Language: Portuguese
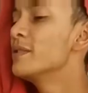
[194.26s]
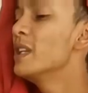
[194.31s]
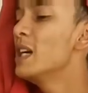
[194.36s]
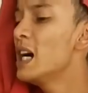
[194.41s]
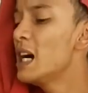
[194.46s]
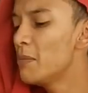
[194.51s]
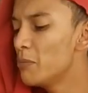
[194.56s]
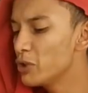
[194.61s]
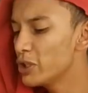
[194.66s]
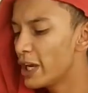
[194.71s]

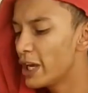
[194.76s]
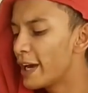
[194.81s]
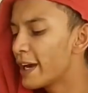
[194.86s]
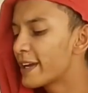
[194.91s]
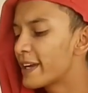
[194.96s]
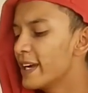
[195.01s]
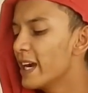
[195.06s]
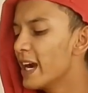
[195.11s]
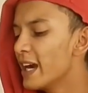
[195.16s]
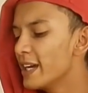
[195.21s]
Não,
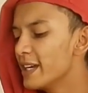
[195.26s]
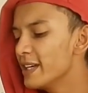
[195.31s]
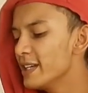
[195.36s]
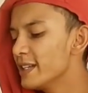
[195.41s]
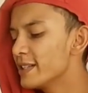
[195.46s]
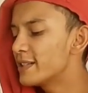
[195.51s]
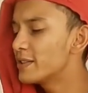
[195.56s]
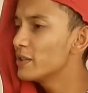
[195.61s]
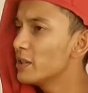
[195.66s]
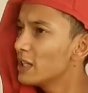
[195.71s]
mulher, que é
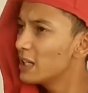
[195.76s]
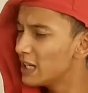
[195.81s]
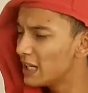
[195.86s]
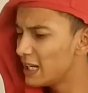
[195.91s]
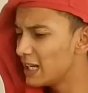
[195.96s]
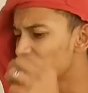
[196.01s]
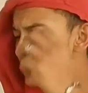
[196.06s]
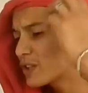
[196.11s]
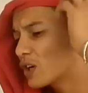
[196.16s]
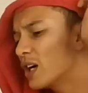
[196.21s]
isso? Ele,
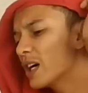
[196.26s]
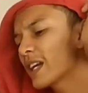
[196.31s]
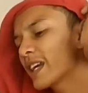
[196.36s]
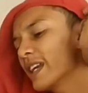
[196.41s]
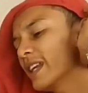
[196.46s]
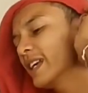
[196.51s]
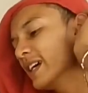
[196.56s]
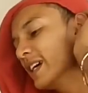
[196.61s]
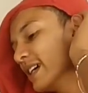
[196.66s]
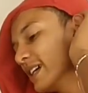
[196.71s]
ele é só uma
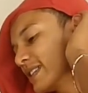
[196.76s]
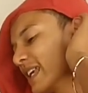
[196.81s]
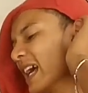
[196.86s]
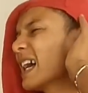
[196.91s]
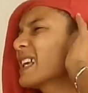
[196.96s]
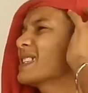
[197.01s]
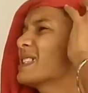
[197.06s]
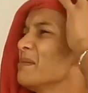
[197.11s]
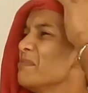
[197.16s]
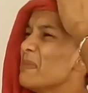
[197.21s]

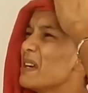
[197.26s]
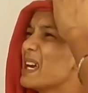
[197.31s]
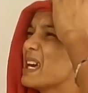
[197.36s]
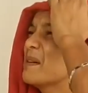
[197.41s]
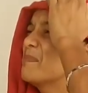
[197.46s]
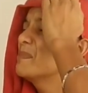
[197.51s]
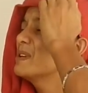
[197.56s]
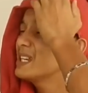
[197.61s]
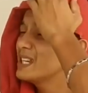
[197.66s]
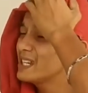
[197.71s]
criança, é assim
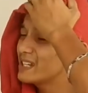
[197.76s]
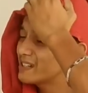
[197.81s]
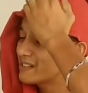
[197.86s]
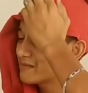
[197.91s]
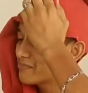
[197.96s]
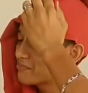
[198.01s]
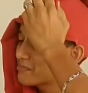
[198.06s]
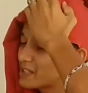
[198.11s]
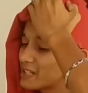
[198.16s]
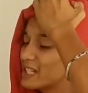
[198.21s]
mesmo,
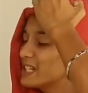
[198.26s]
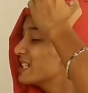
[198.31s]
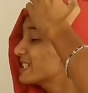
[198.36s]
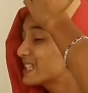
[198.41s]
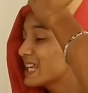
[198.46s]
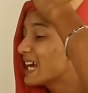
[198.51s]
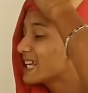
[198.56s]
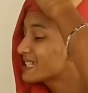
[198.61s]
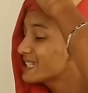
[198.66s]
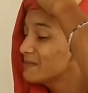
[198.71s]
menino.
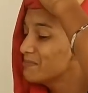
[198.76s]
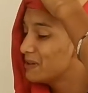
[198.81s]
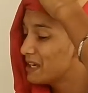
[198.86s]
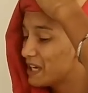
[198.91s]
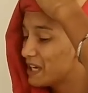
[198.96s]
Criança é assim